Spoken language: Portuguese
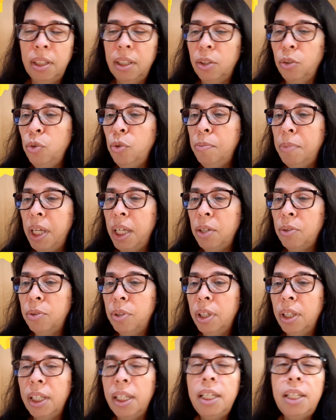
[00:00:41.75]
No meio,
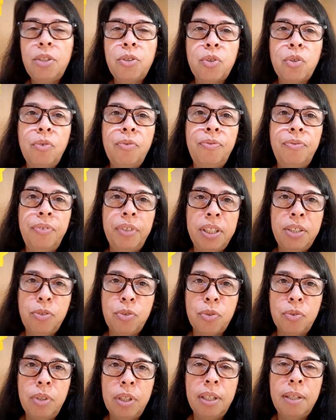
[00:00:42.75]
Rickson,
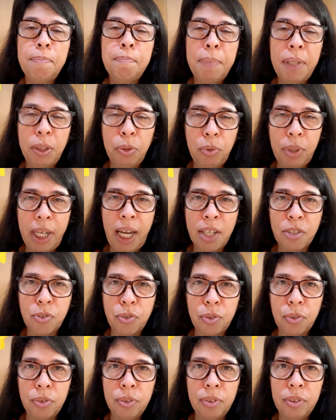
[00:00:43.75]
Friso, Pedro
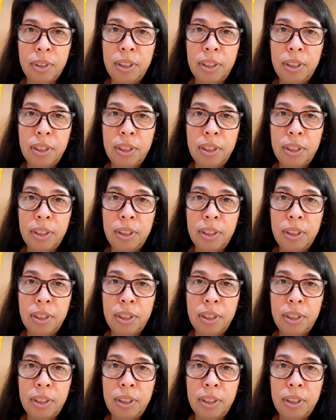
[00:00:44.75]
Castro.